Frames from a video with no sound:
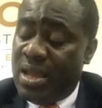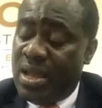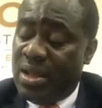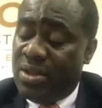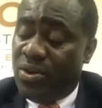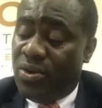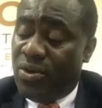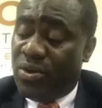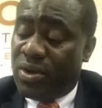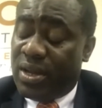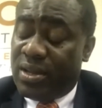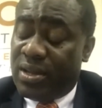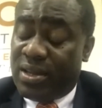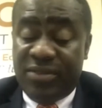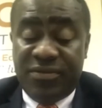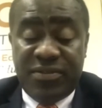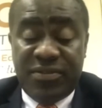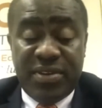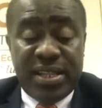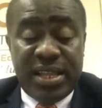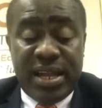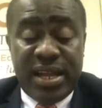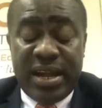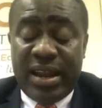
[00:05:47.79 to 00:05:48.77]
donc, qui
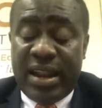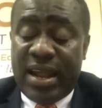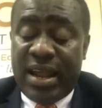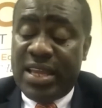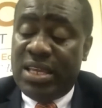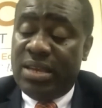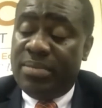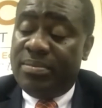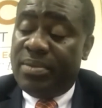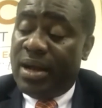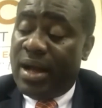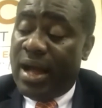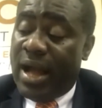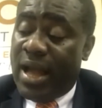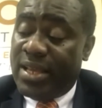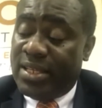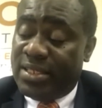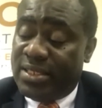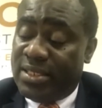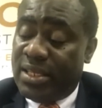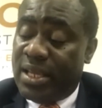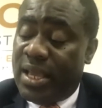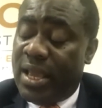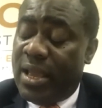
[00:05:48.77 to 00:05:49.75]
vient des Caraïbes
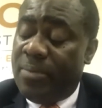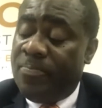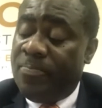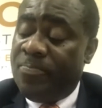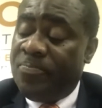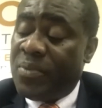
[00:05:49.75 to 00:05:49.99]
haïtiens,